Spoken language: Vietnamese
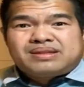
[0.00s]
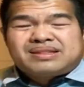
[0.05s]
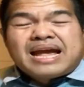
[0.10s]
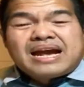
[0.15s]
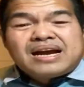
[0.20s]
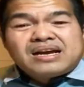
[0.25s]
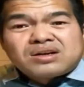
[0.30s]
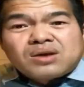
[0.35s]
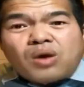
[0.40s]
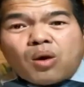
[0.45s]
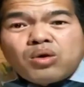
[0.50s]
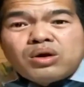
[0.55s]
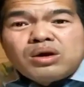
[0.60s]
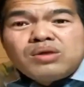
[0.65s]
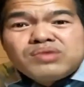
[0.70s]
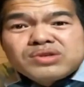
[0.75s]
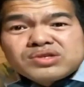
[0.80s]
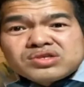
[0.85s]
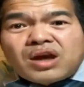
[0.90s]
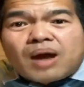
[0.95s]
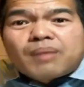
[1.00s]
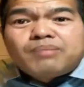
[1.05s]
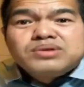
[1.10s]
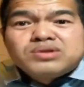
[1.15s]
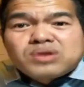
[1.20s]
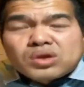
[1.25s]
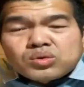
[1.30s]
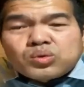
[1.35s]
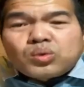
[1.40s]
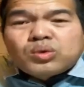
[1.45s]
ta cô nó vừa xong
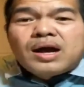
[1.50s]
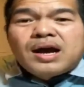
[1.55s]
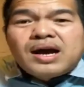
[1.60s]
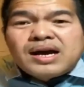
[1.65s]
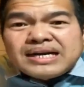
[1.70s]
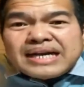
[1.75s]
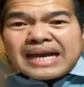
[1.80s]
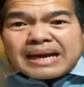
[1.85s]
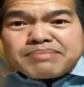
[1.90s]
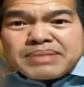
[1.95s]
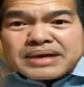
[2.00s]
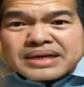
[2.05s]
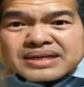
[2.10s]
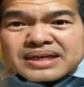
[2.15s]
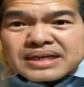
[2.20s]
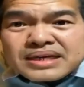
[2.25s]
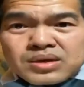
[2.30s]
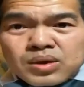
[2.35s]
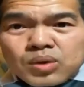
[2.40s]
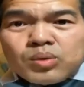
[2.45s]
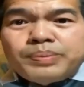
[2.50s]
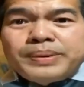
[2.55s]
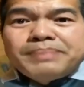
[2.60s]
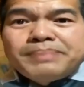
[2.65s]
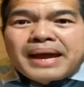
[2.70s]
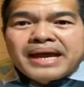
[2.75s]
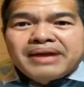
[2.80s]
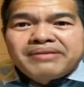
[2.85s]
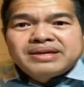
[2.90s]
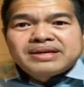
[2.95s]
tụt tuột ở đây mình kết cú bị
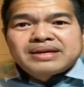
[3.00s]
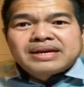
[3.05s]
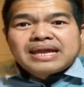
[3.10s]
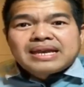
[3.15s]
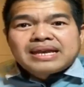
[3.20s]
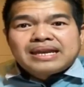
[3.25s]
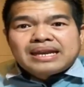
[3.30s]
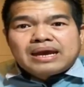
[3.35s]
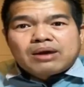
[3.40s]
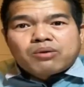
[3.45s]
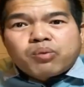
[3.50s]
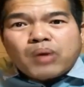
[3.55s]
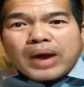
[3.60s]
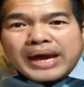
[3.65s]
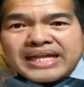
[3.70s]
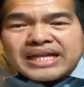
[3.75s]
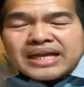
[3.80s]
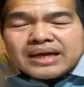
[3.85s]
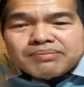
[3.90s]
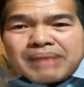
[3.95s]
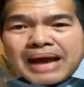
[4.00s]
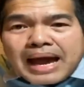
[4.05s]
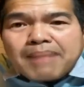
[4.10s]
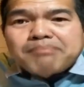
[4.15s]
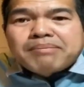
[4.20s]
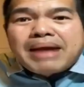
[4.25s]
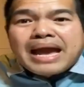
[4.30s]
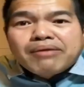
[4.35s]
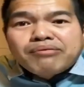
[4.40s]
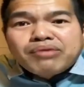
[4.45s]
mai với nó để quay thứ ba
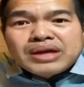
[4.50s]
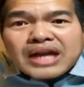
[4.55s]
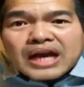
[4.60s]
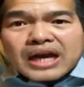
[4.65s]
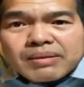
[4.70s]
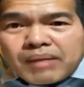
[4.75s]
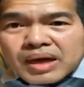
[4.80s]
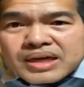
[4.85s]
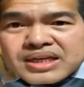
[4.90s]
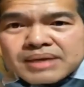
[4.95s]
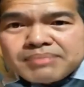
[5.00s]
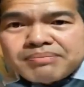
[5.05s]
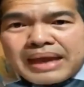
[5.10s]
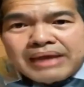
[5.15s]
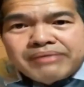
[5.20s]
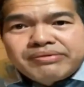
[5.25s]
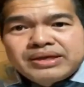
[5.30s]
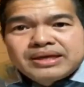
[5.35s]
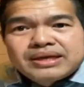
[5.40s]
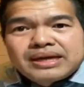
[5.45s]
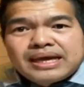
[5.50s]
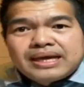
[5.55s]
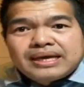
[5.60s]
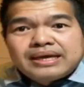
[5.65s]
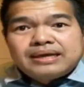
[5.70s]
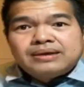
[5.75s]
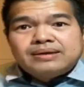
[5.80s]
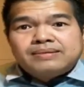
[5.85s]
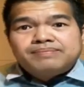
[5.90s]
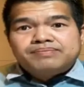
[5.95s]
mai với để bắt trận mai với giống
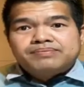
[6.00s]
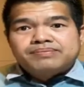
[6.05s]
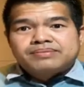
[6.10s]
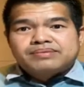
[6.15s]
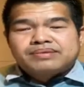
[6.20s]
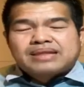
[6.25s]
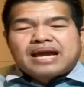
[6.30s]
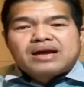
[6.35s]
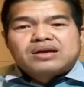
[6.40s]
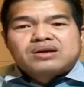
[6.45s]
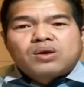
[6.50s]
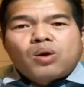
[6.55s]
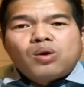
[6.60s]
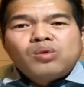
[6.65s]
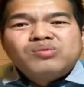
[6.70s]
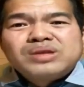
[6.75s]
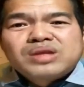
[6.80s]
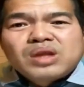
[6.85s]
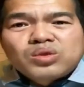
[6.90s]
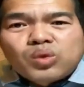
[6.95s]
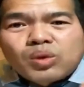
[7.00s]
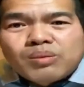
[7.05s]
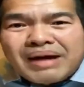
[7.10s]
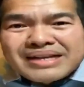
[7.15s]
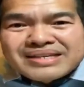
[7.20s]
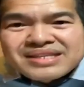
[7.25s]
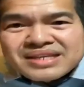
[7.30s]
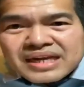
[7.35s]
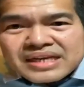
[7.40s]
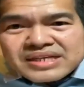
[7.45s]
này ta cô với tụt tuột
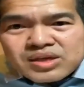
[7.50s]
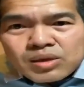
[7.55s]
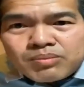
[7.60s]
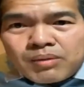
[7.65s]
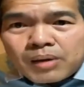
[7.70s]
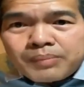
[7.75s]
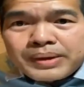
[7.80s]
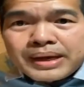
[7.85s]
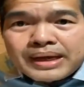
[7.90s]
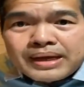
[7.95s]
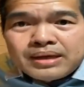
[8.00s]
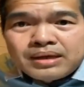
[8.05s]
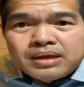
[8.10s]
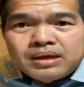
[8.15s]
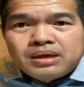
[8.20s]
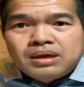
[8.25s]
ban cái xong học với nó